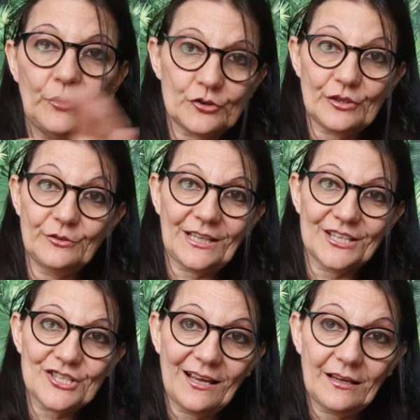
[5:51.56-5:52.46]
Non, j'en ai eu très
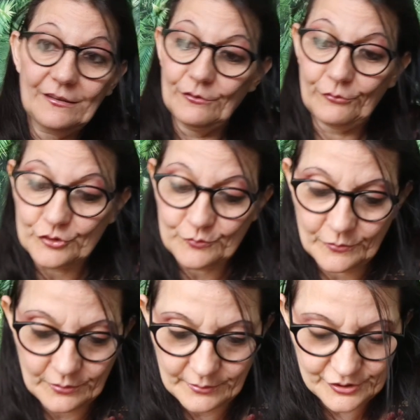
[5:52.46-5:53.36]
cher, hein, euh, franchement,
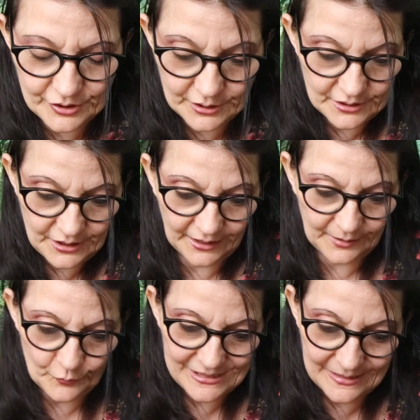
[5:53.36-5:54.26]
euh, j'ai
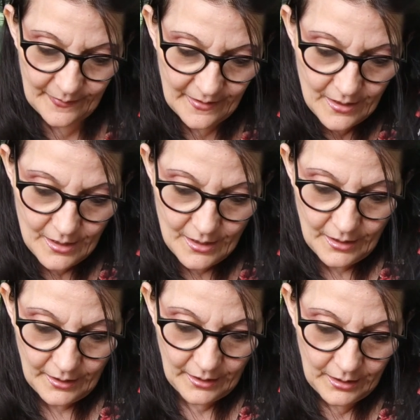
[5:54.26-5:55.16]
craqué mon slip.
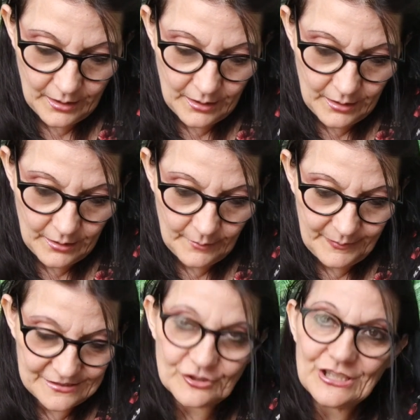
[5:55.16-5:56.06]
Euh,
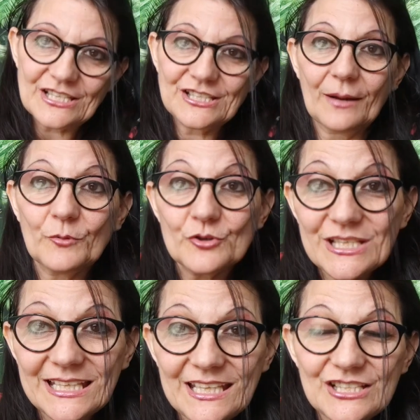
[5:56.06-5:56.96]
parce que j'ai acheté à
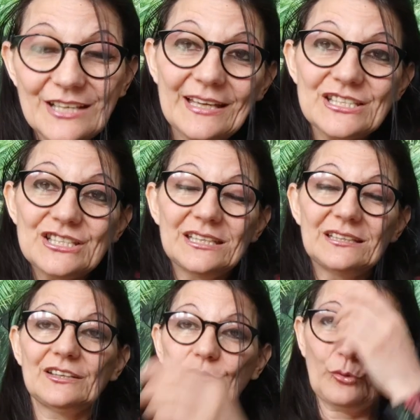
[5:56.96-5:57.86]
manger, j'avais acheté
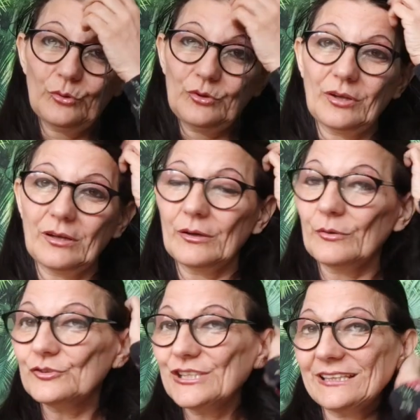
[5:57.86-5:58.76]
des trucs
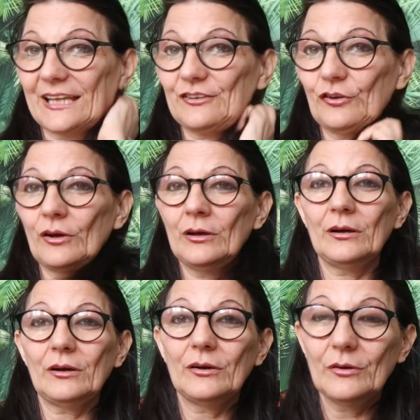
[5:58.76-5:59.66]
chez
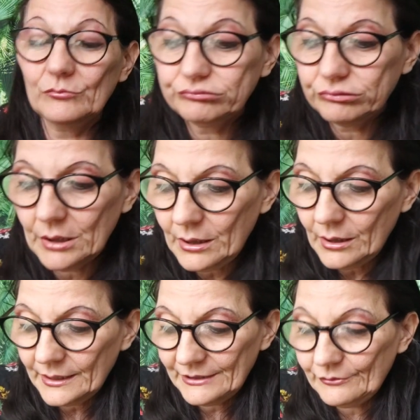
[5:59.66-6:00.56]
traiteur.
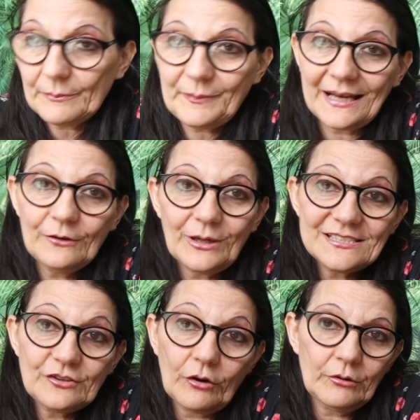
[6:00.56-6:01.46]
ils ne voulaient pas aller au
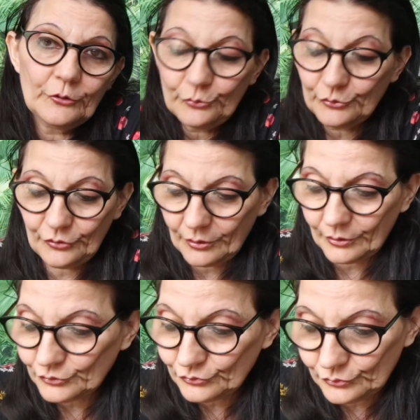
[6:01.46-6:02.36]
restaurant, donc
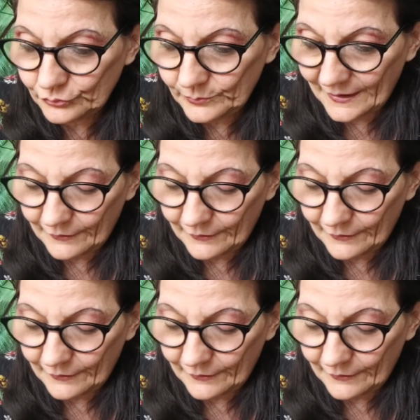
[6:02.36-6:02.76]
du coup, ben